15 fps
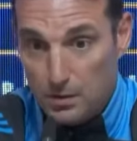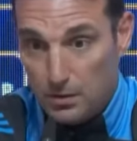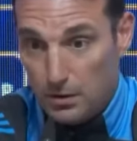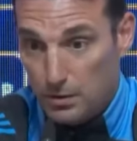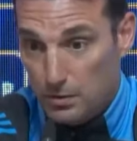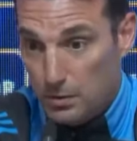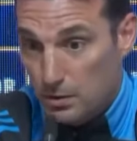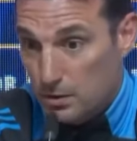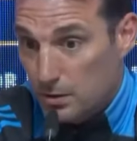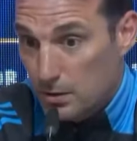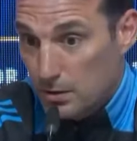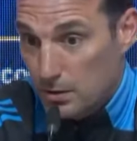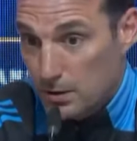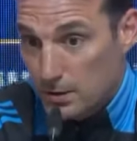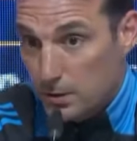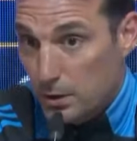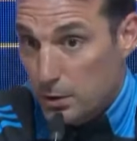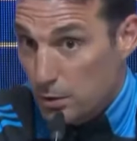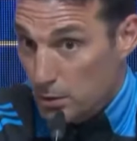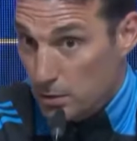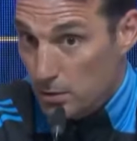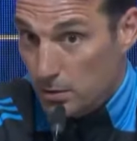que nosotros eso es
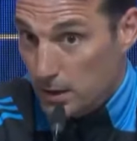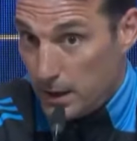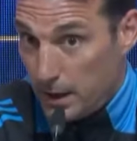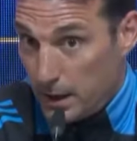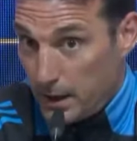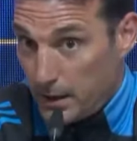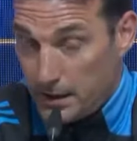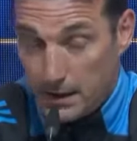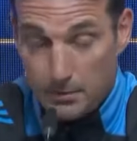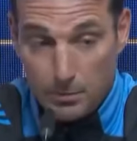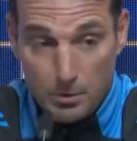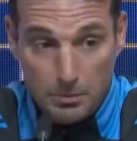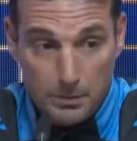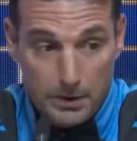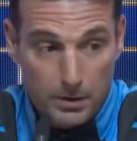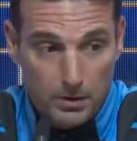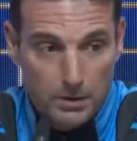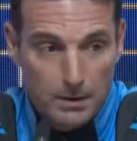lo que rescatamos pero